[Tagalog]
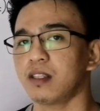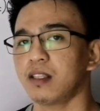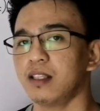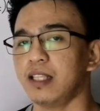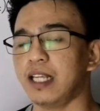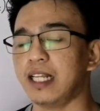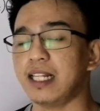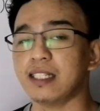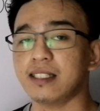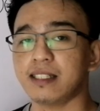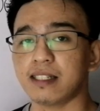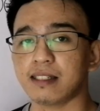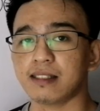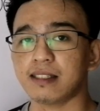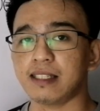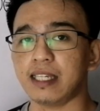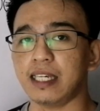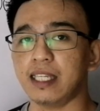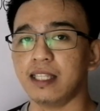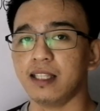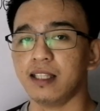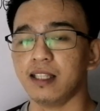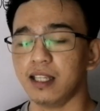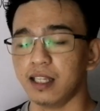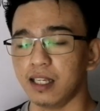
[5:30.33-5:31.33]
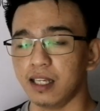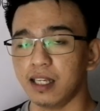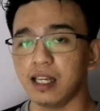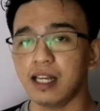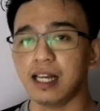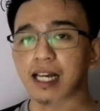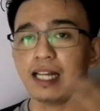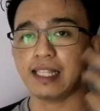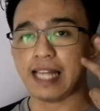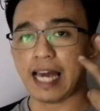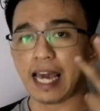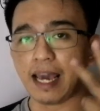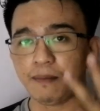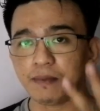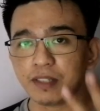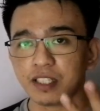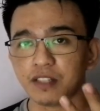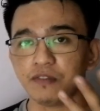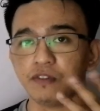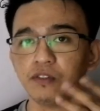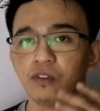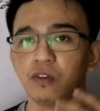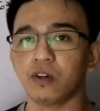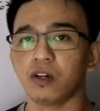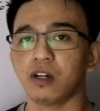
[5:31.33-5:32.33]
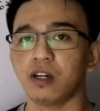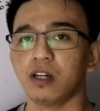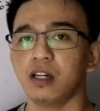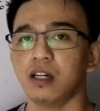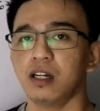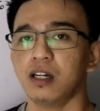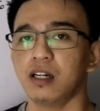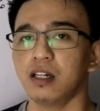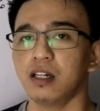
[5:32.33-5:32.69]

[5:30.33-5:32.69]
that is 16, times 4,